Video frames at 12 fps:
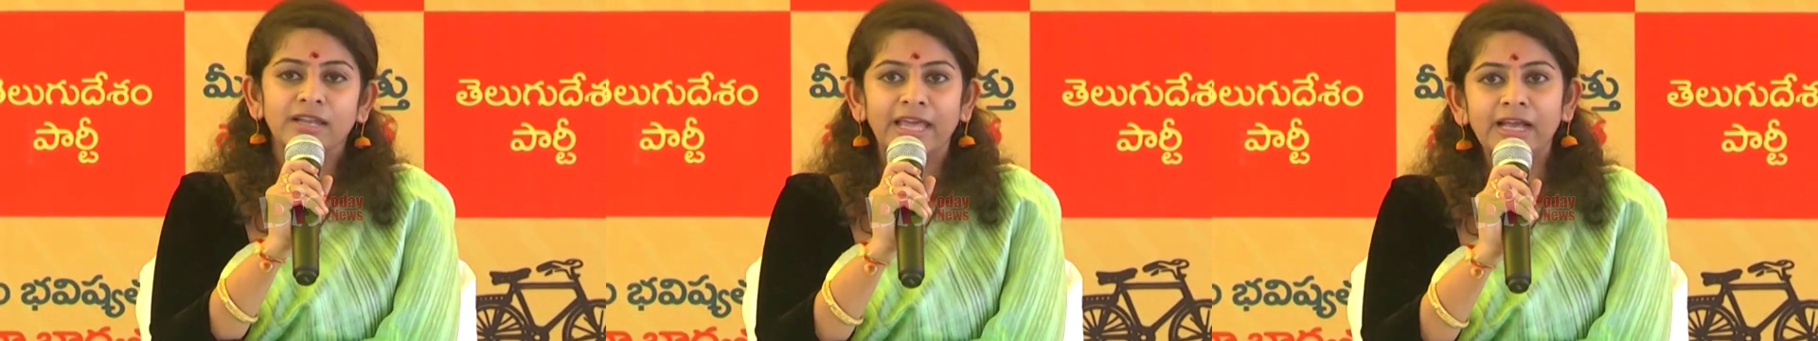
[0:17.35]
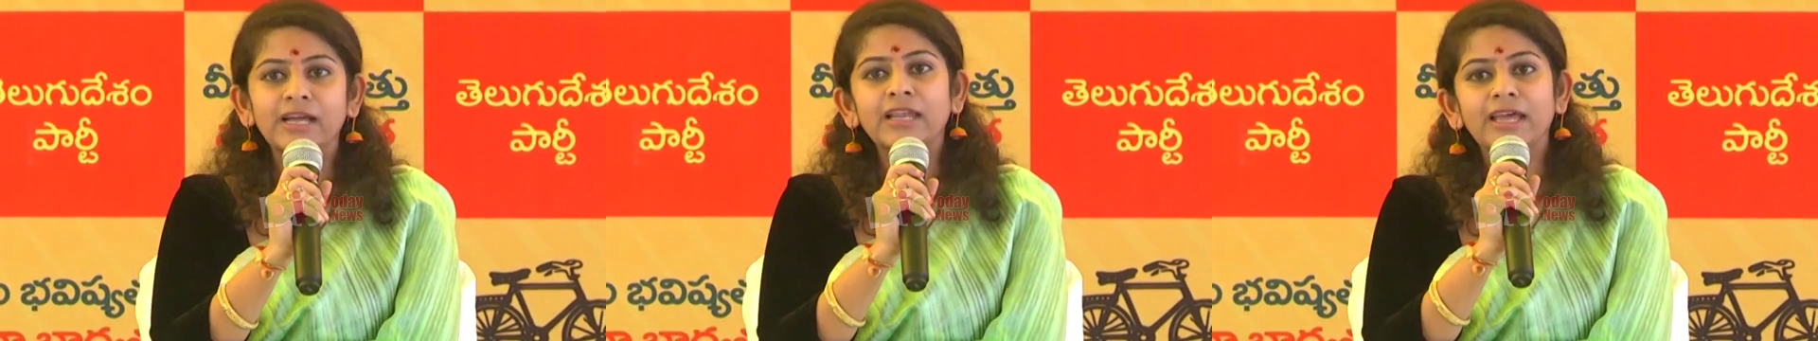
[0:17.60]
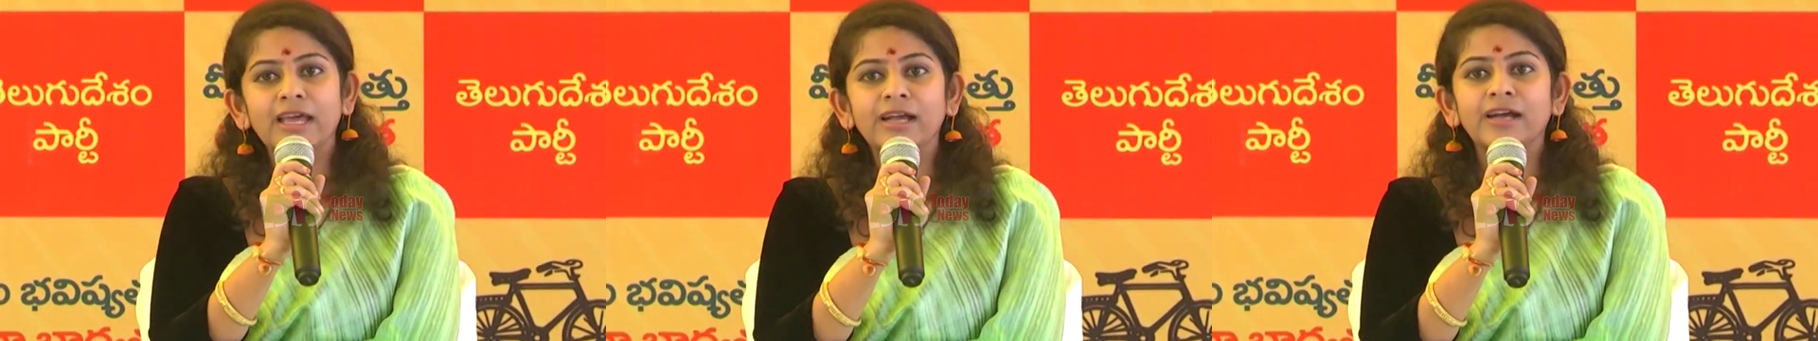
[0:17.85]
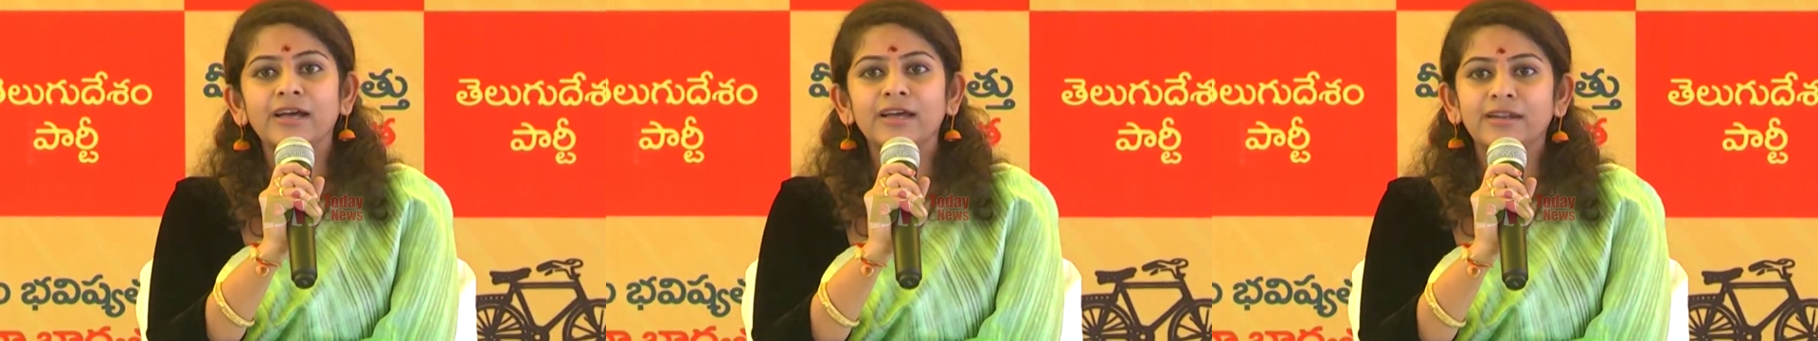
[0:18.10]
లేక
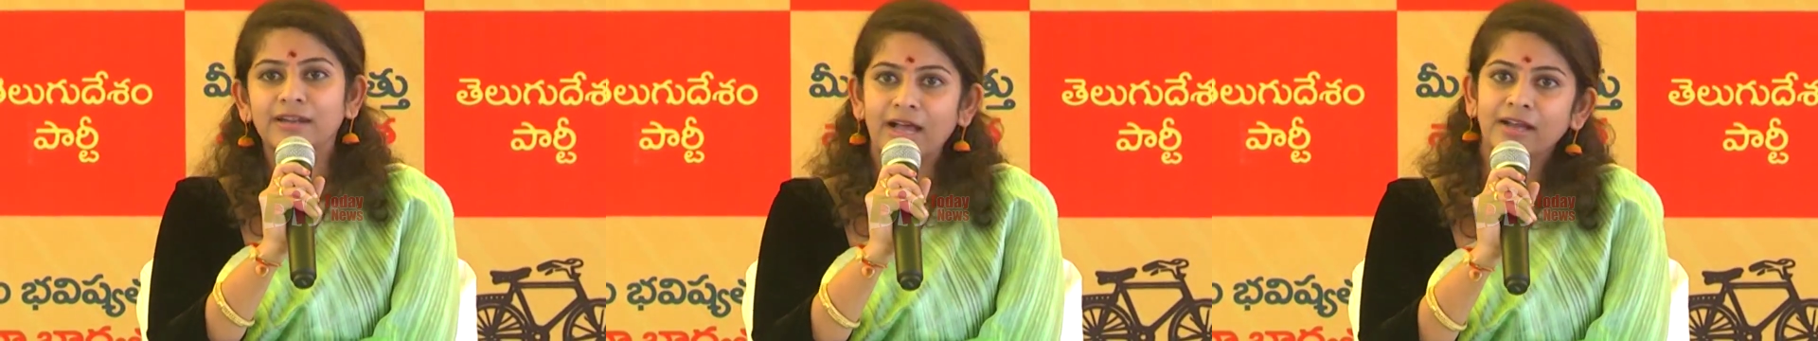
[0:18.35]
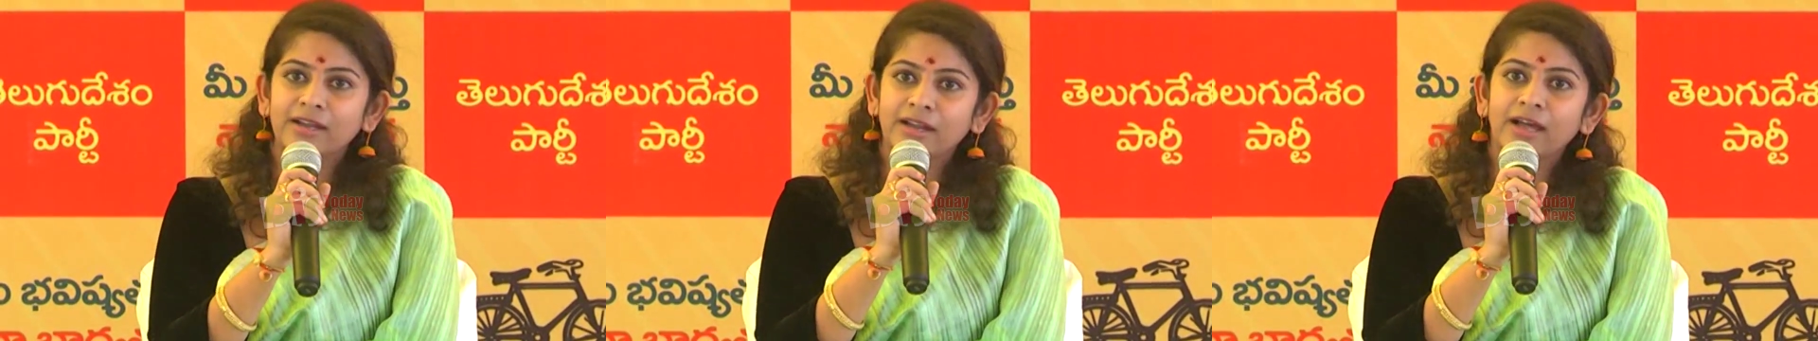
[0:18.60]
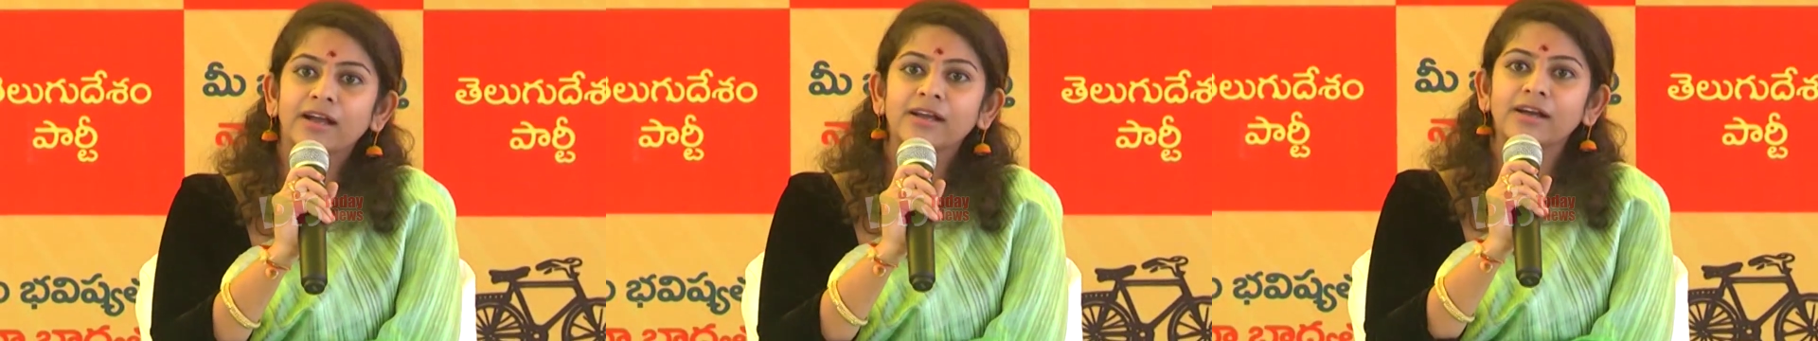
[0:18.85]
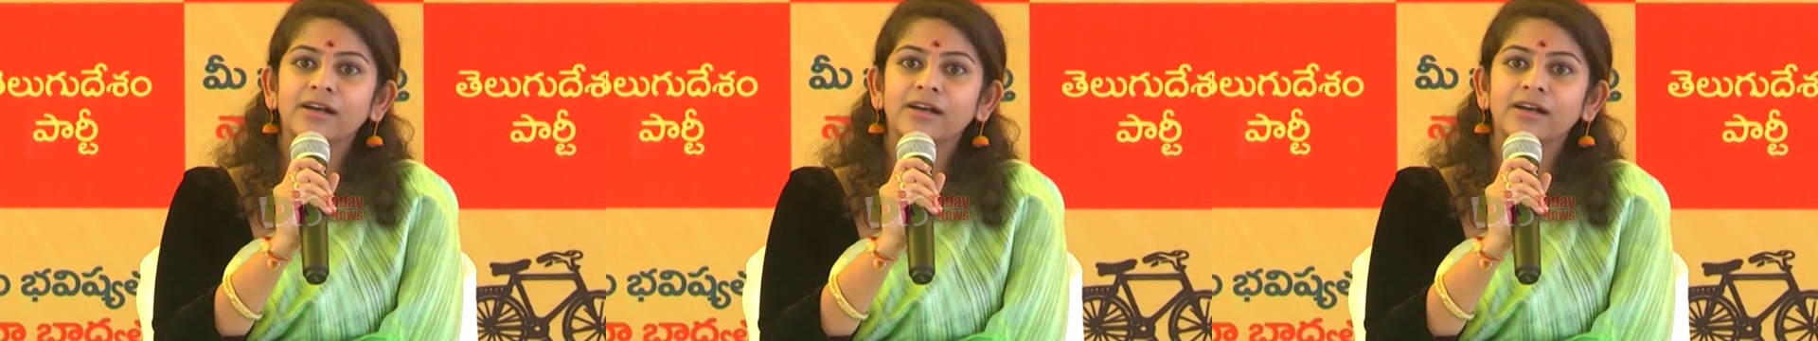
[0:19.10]
లేక రాక రాక